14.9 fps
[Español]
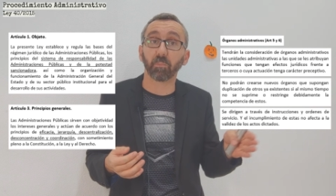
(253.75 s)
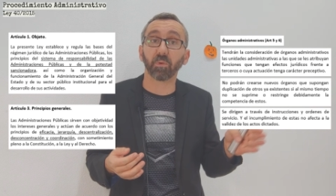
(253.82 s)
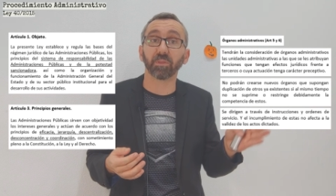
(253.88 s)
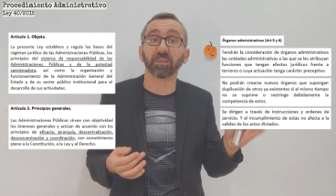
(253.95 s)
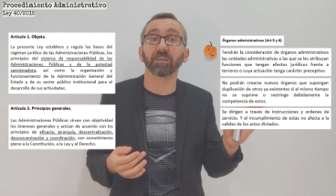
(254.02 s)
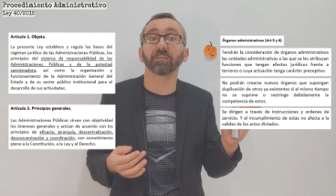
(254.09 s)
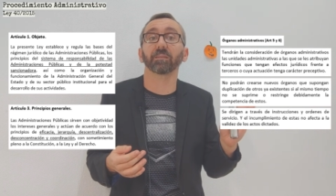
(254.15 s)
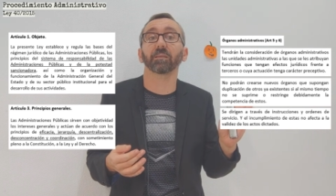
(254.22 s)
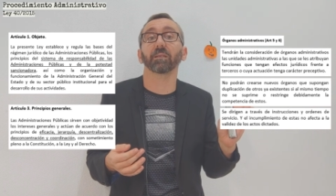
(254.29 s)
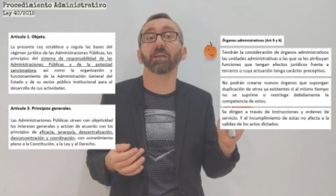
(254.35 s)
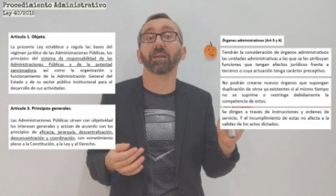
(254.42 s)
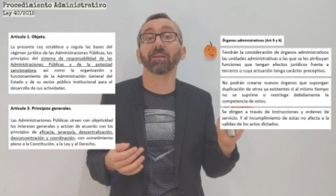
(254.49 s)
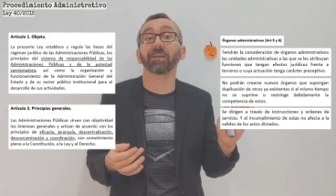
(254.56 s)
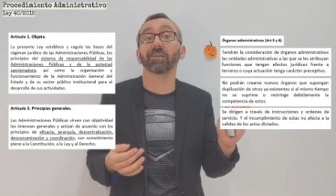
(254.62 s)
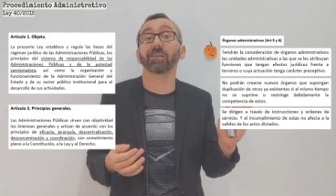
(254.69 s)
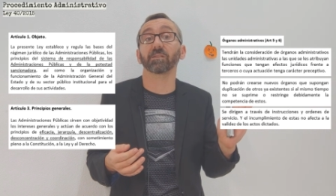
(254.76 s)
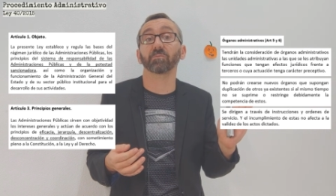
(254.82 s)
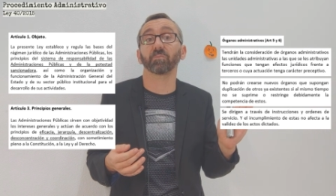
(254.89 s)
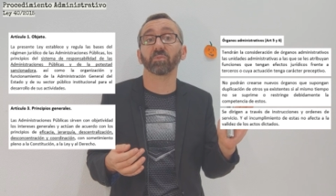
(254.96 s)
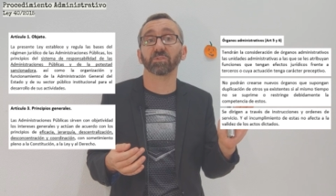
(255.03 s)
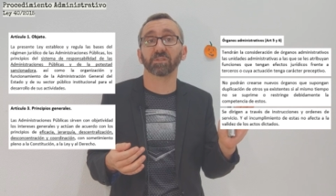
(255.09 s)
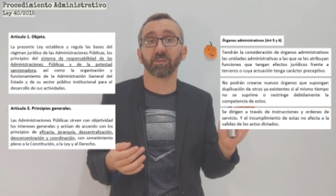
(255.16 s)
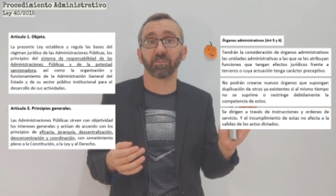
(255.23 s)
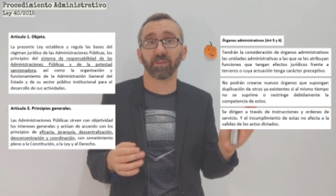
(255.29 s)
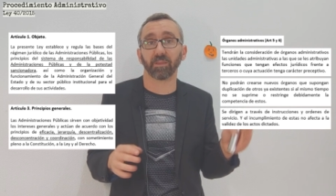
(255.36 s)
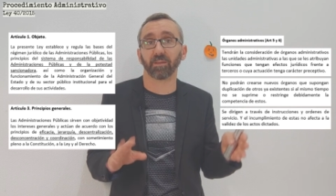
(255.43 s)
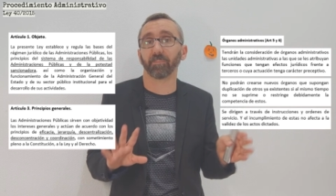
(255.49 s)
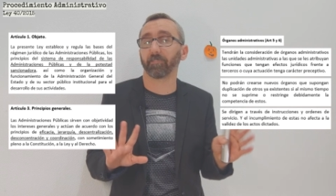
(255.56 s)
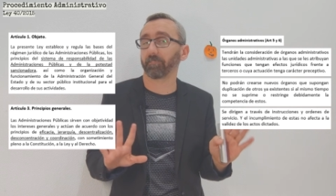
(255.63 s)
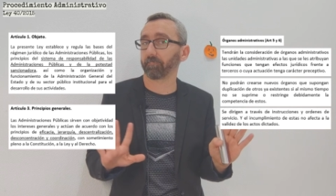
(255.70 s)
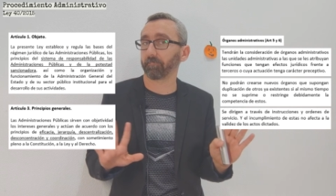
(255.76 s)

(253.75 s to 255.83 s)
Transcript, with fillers: pueden caer en responsabilidad.